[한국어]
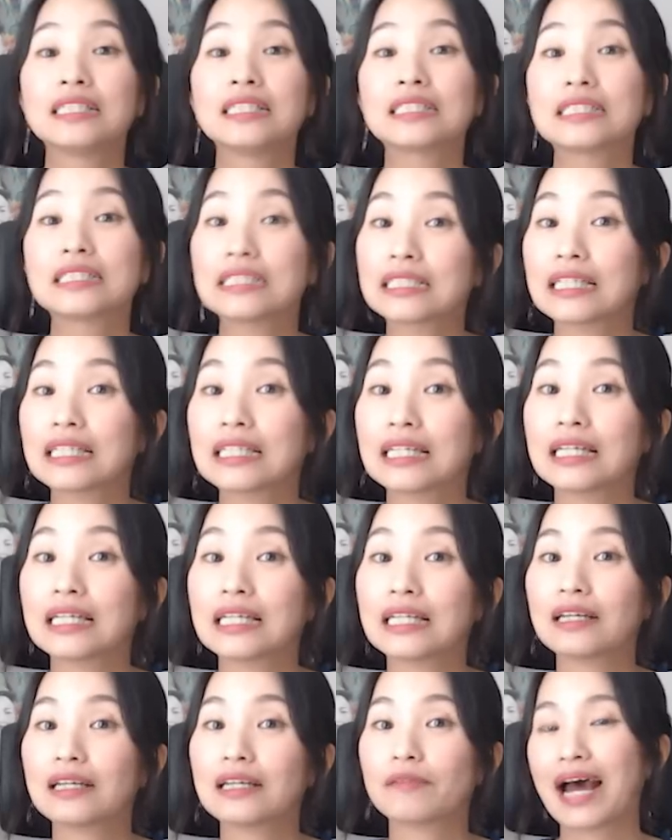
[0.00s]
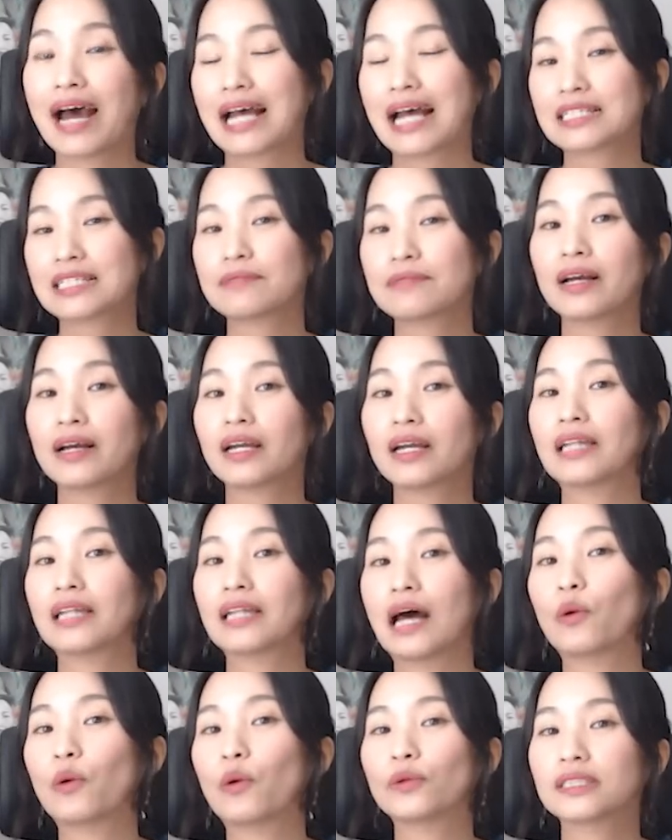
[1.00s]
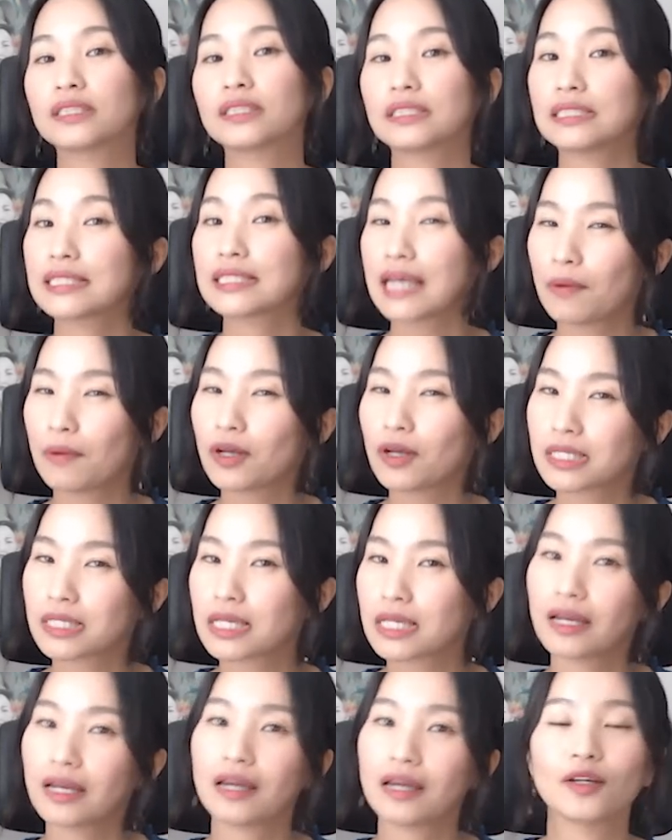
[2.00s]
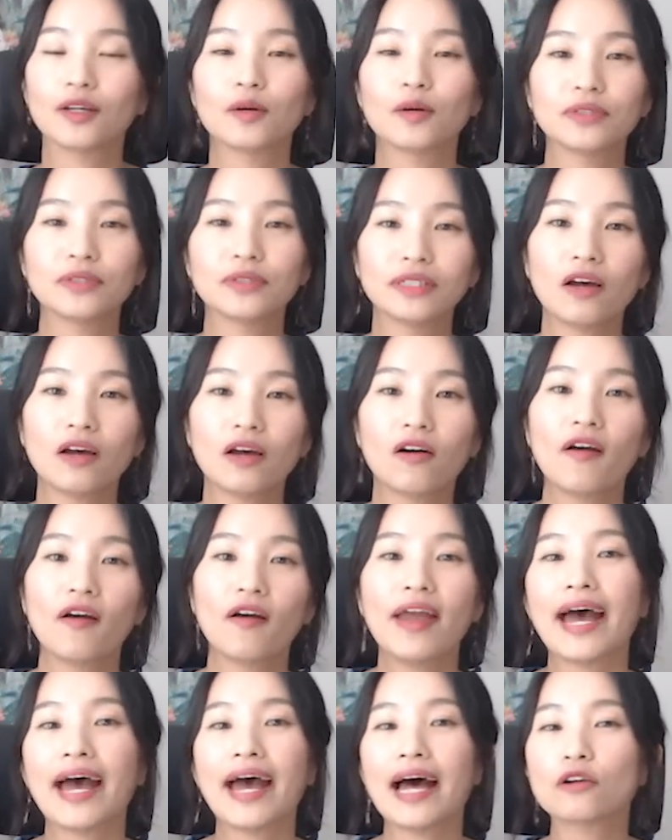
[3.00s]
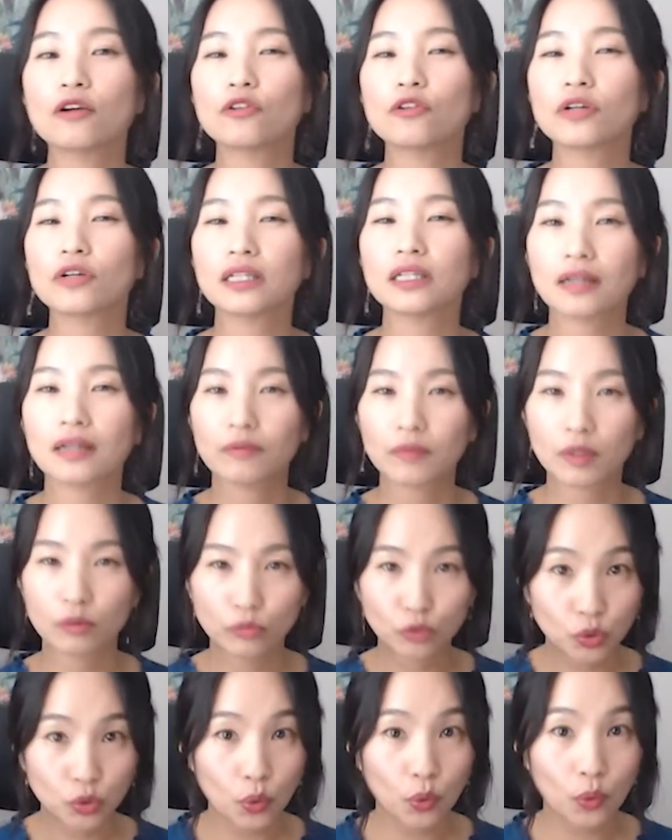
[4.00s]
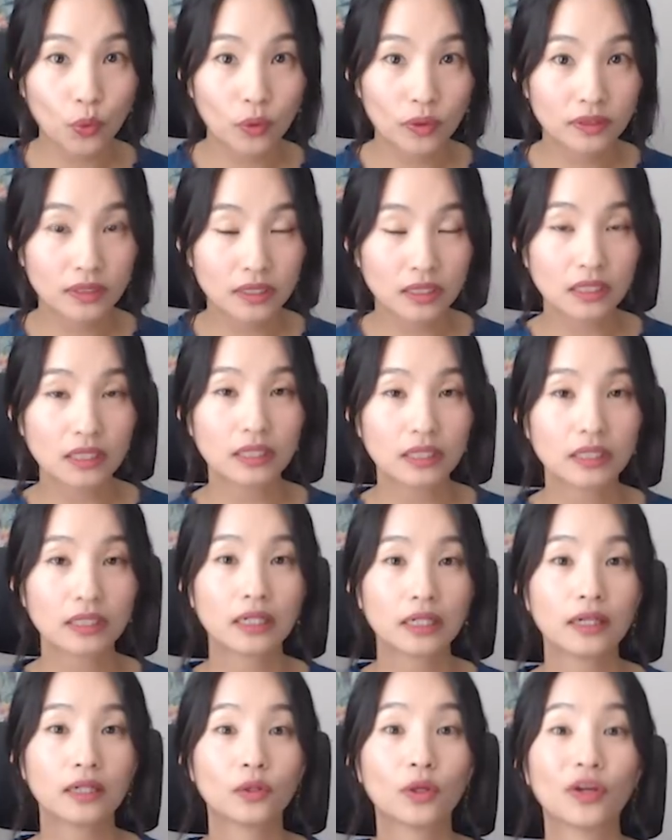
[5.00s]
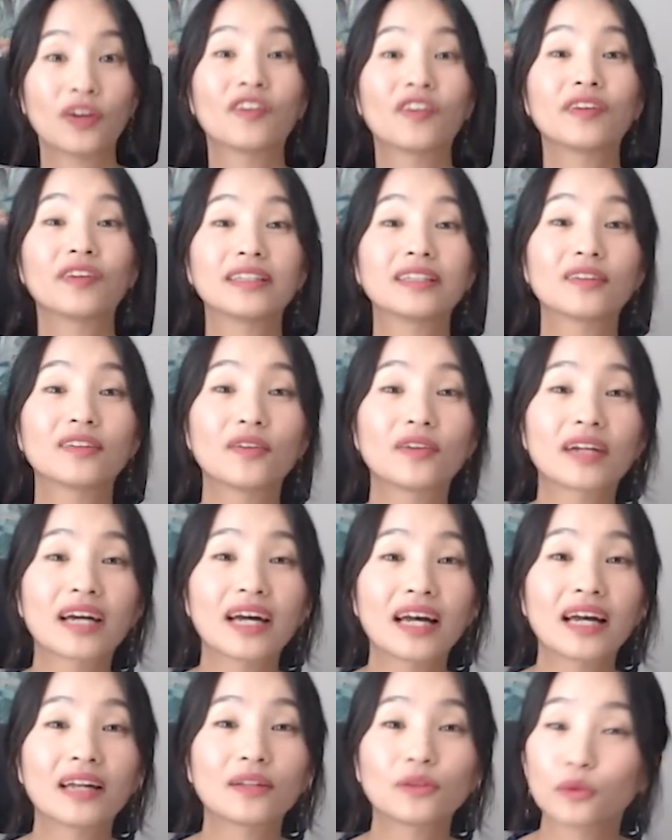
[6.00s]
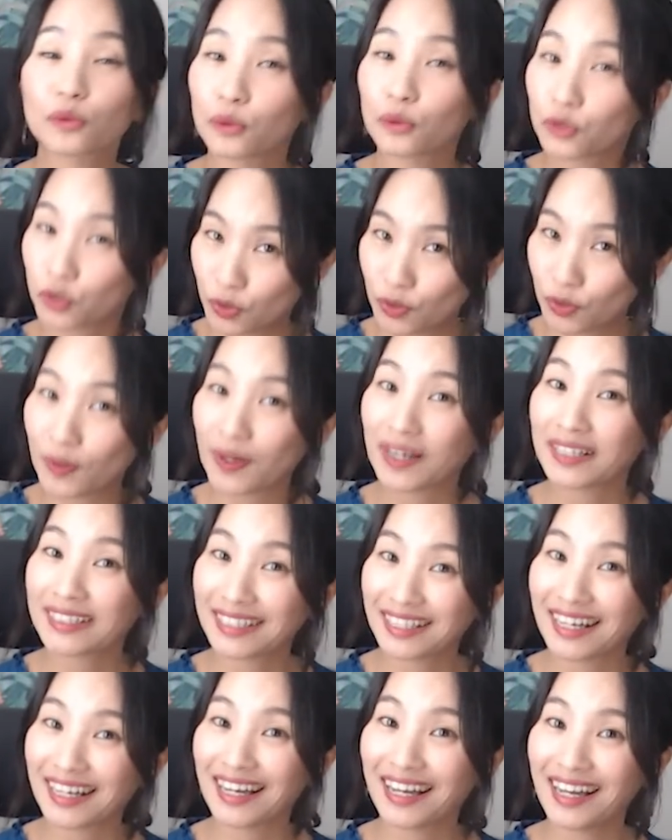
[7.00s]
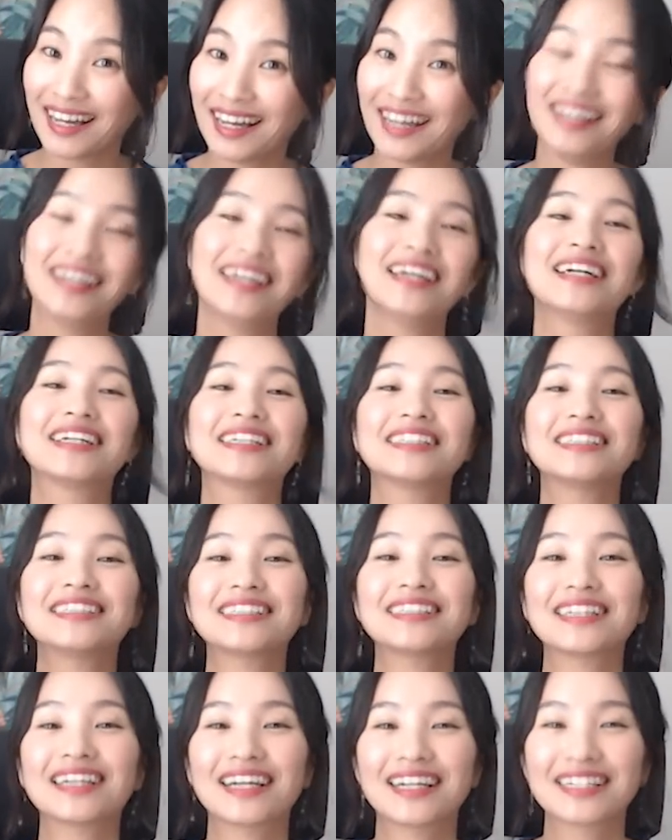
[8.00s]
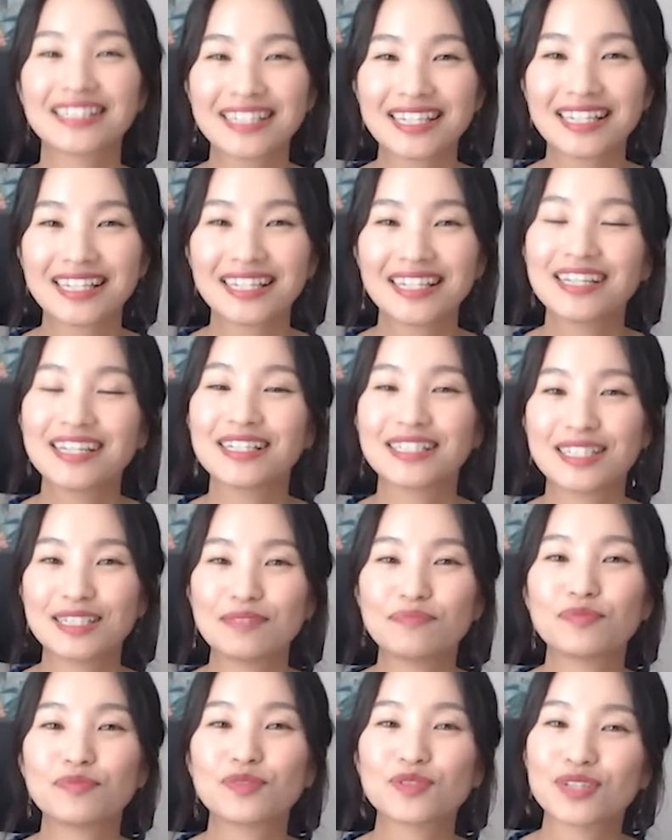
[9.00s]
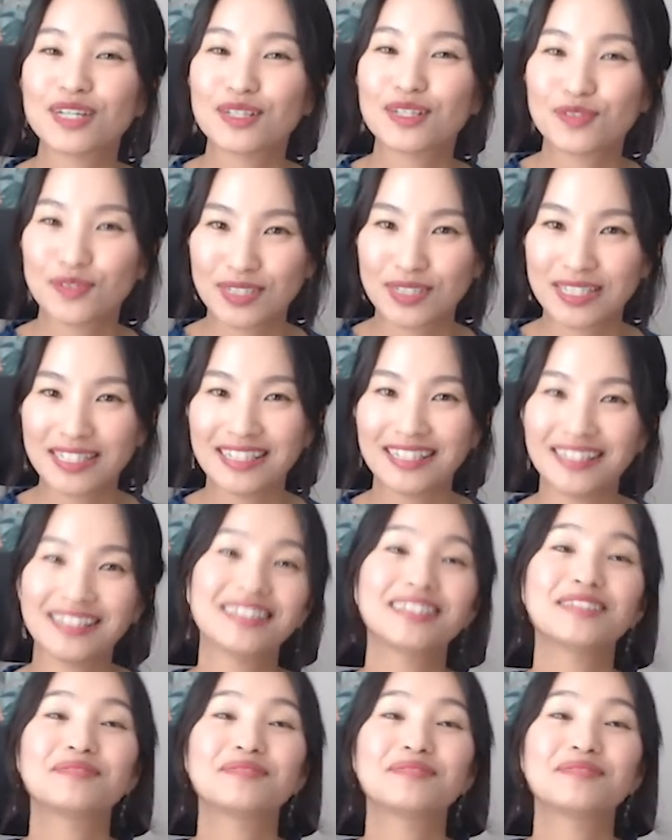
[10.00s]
특히 마지막에 나오는 이 세 번째 개념은요 한국인이라면 무조건 틀리게 되어 있는 거라 또 중요하니까 끝까지 집중해 주시기를